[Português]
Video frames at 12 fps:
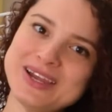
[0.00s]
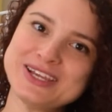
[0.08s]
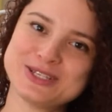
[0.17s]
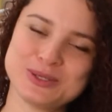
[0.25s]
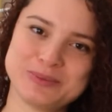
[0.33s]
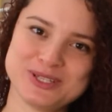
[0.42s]
é
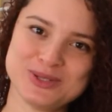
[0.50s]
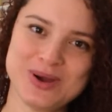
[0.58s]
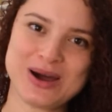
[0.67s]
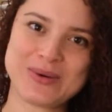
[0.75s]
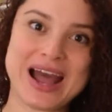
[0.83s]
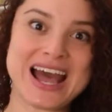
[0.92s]
isso,
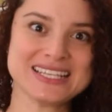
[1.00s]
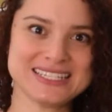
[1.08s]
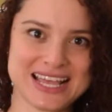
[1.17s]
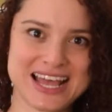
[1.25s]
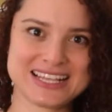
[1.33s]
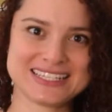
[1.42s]
pessoal. A
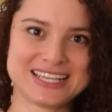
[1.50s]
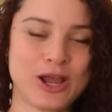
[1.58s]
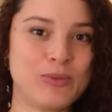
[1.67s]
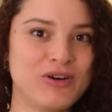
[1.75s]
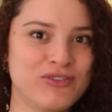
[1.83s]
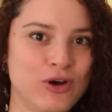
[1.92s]
SASE é
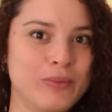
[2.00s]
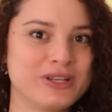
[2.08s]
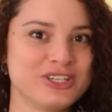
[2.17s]
uma forma